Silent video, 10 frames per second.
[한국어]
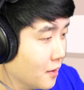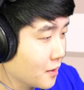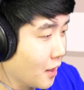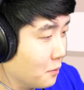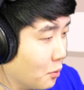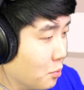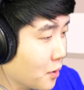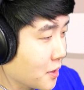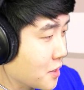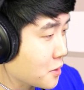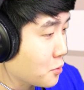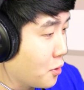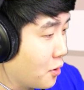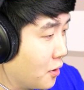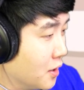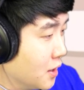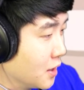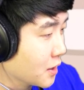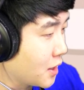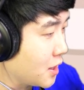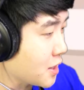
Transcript: 자, 몸무게 재시고 키